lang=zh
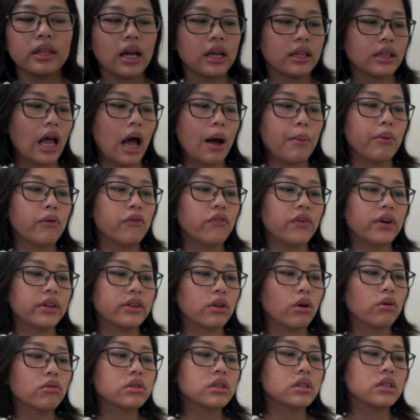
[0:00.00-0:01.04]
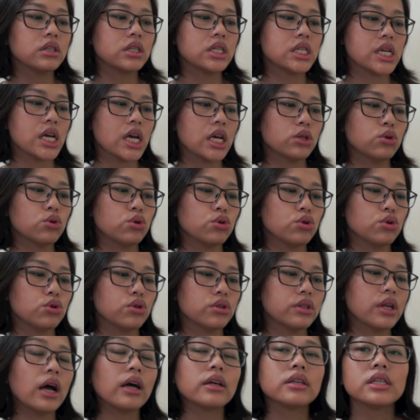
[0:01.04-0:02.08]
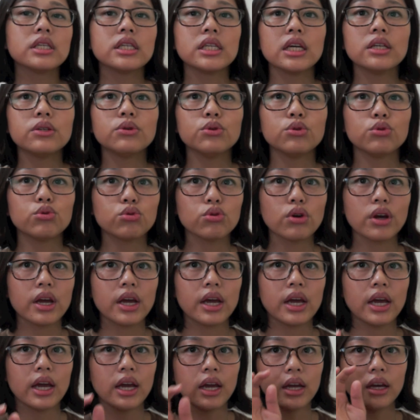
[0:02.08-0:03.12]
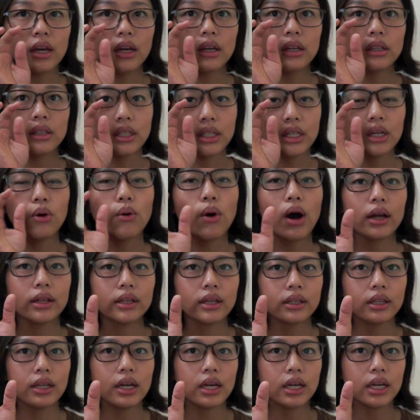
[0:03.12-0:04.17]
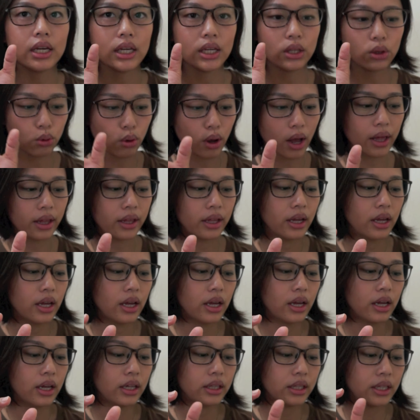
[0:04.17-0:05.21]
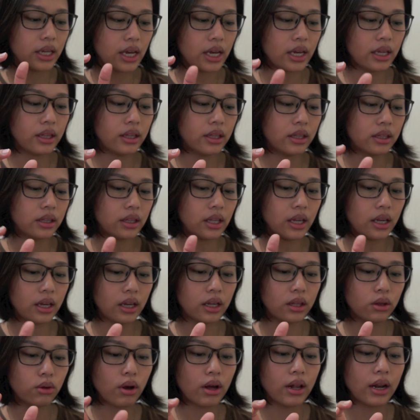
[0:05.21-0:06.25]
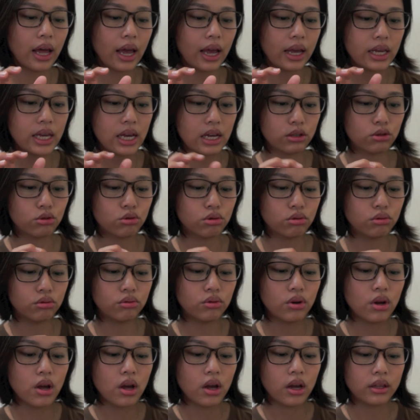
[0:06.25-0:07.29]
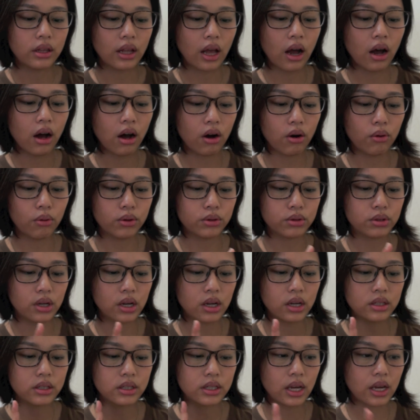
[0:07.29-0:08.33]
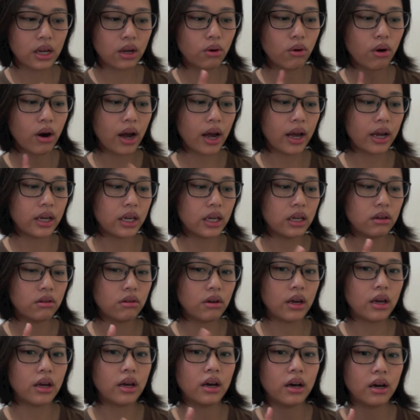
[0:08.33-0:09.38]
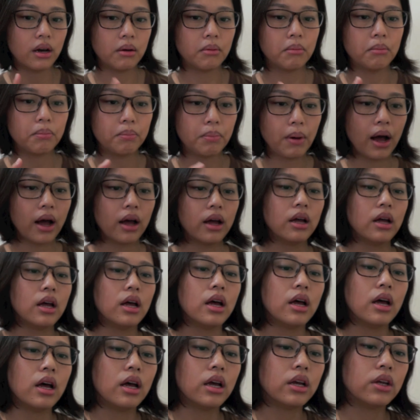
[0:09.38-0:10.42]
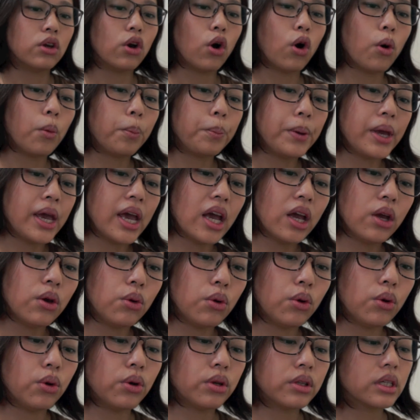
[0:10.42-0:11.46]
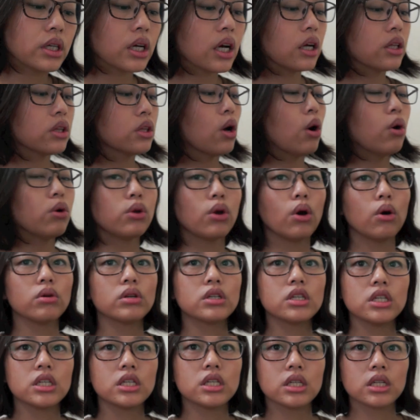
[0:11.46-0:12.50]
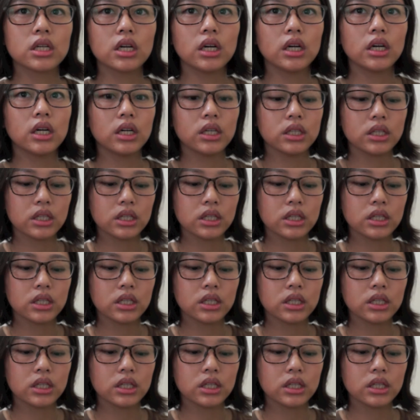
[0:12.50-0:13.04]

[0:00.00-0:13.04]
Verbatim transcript: 那大部分都是截取，当然是截取最精华的那一段，听一段来演出。然后我觉得这一块音乐很棒。 有别于这个斗牛士之歌